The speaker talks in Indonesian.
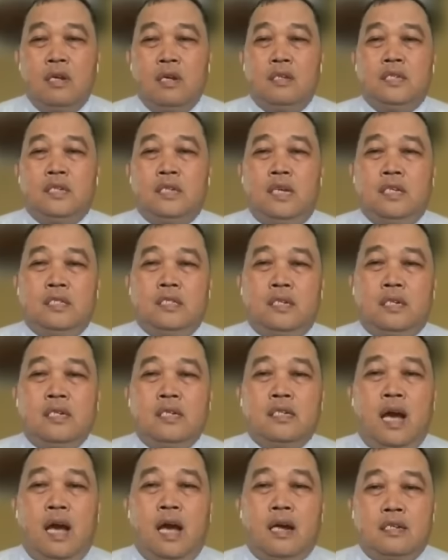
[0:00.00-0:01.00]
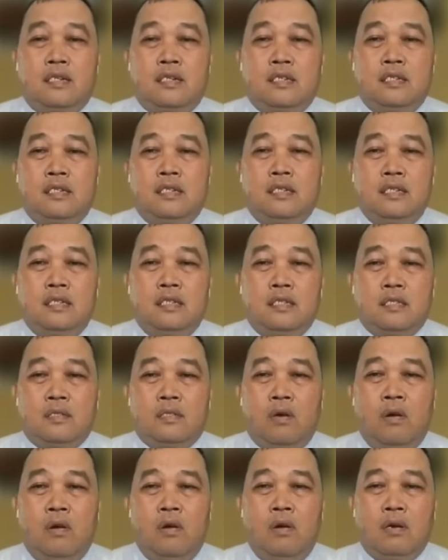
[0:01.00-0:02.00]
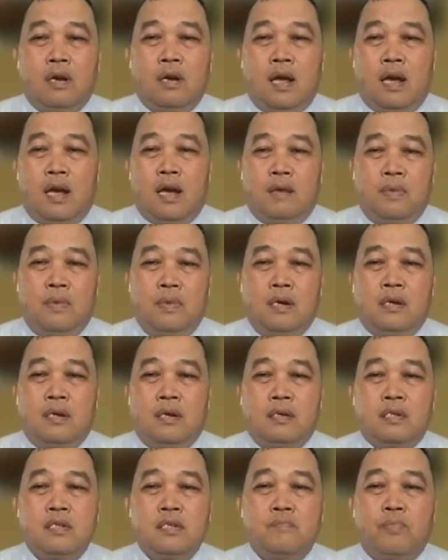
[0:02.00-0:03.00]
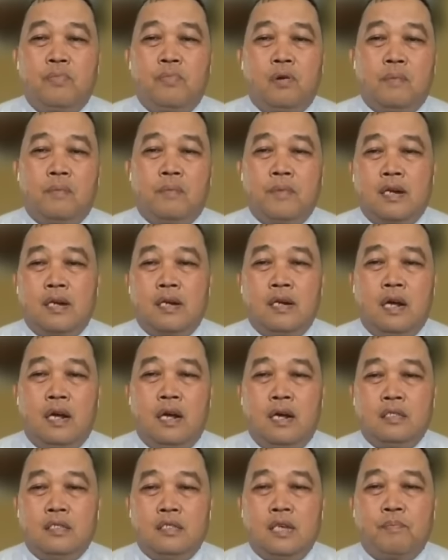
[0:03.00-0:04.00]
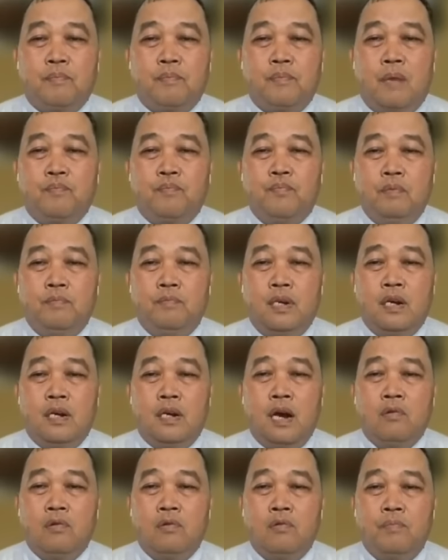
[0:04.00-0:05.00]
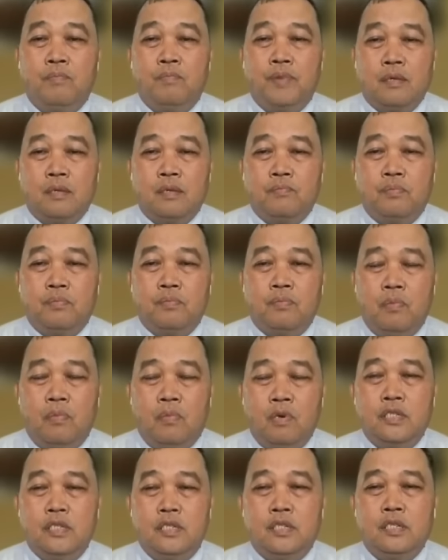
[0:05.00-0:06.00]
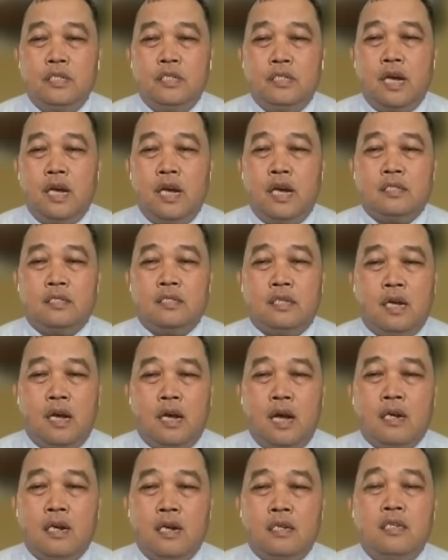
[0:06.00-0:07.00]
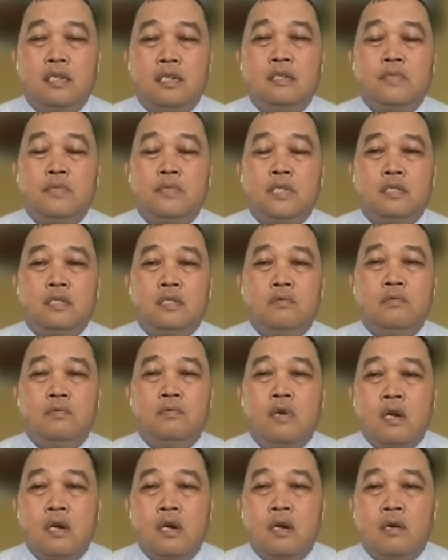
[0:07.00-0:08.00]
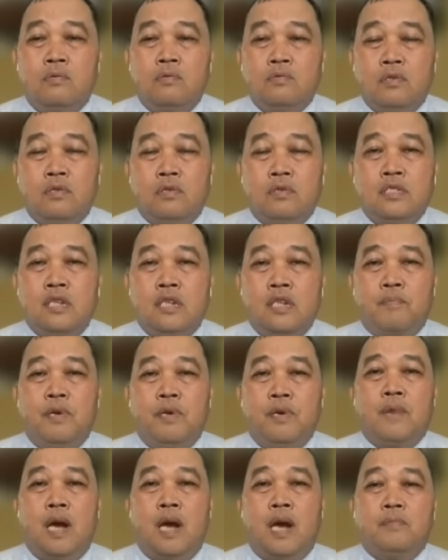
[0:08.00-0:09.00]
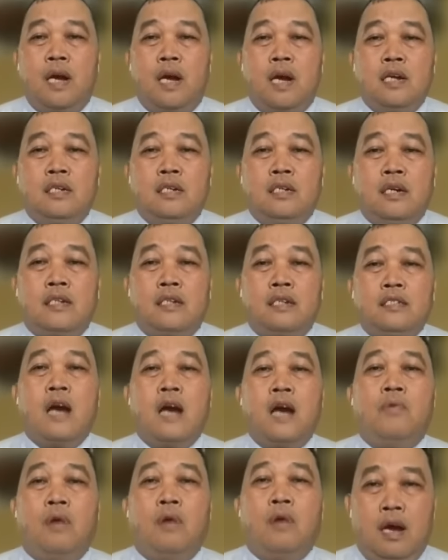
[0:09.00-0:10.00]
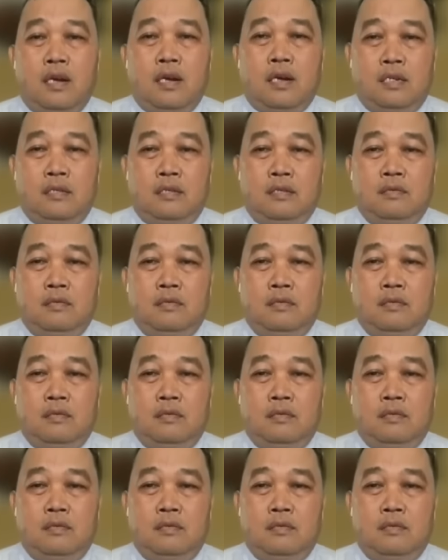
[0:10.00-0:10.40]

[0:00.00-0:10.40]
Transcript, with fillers: Saya seringkali tolonglah menghimbau kepada siapapun penegak hukum, baik polisi, jaksa, hakim itu untuk tidak bermain-main dengan nyawa.